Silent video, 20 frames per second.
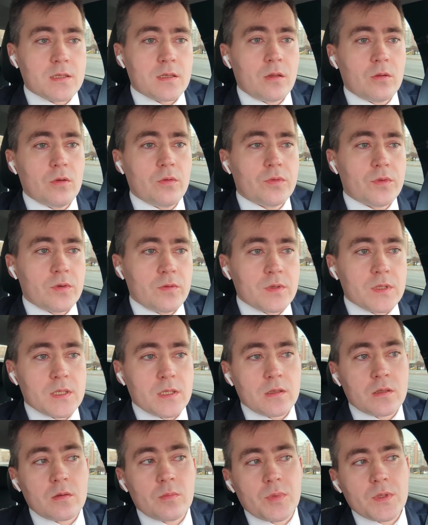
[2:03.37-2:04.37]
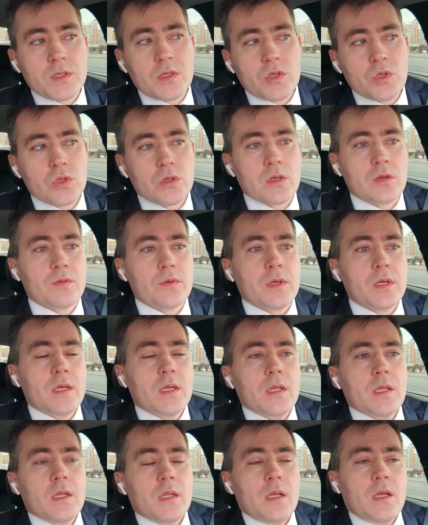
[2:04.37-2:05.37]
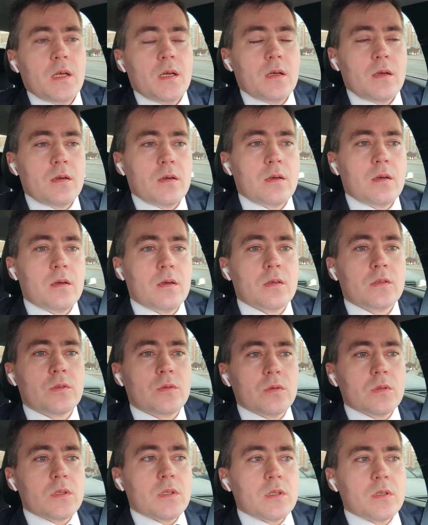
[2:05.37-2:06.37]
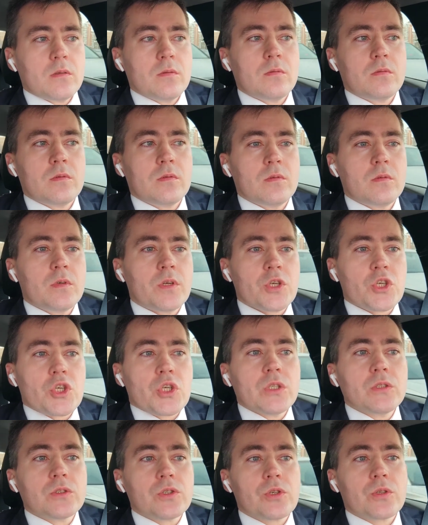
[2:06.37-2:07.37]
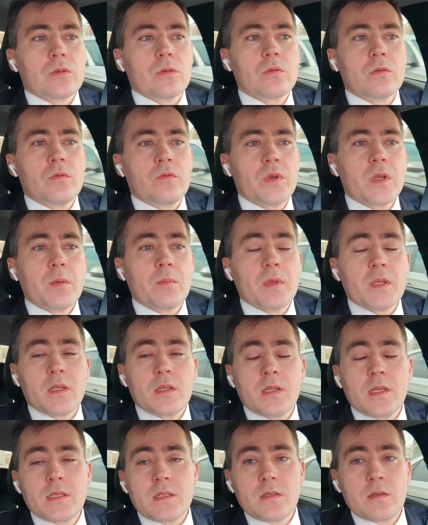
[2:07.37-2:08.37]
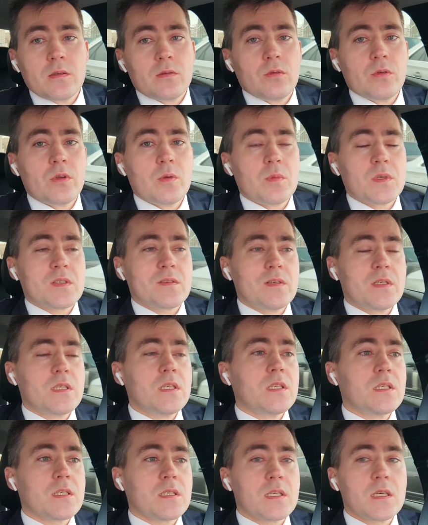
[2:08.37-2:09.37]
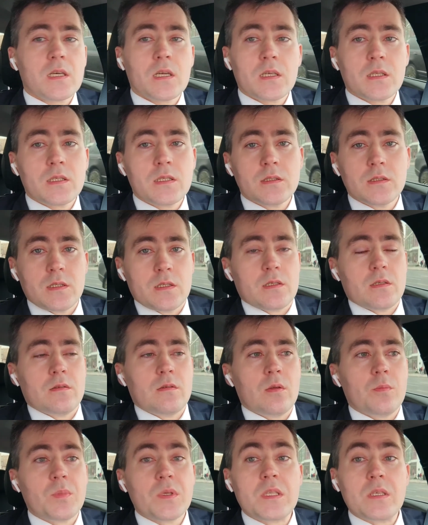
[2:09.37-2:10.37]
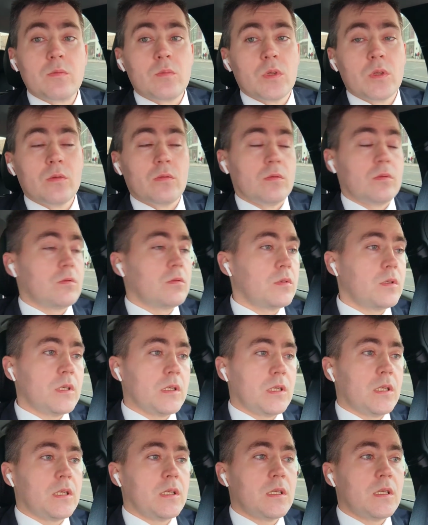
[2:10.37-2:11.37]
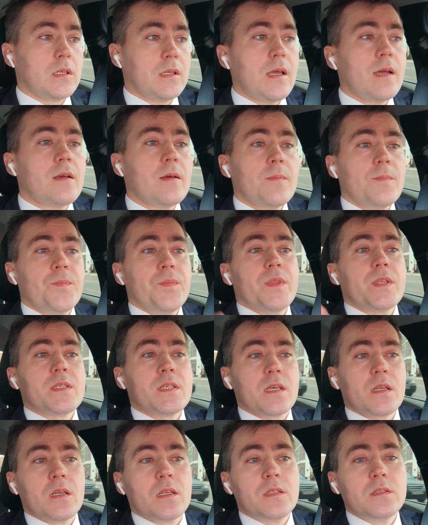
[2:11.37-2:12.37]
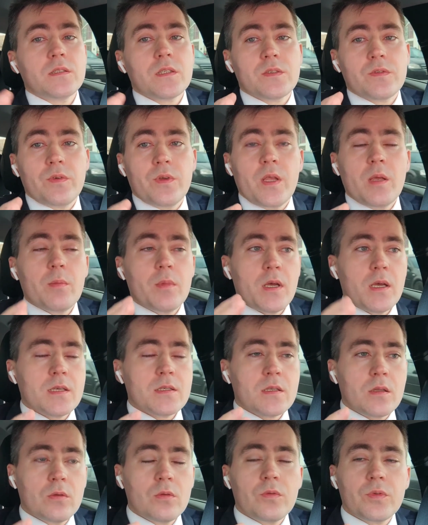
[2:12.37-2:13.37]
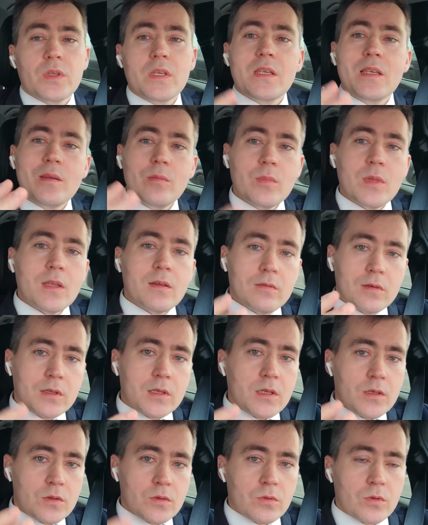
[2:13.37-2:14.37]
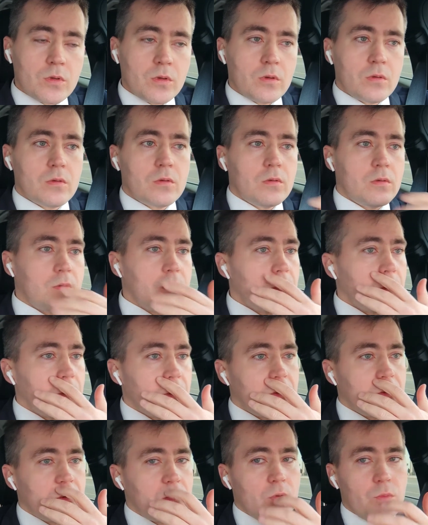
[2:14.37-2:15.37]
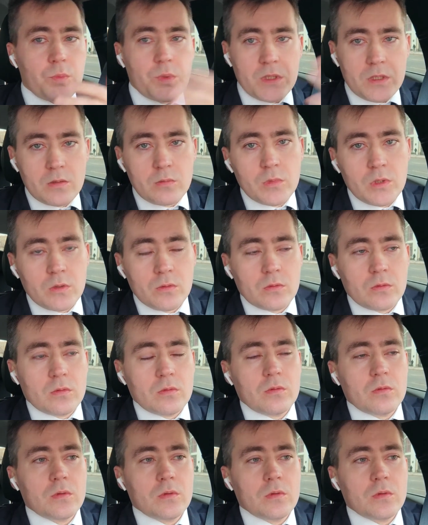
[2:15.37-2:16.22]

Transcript: остановки, высадки пассажиров, э, кто-то э, решил, что время на территории Москва-Сити сократилось до 5 минут. Нет, это не так. Сократилось время остановки именно в этой зоне до 5 минут.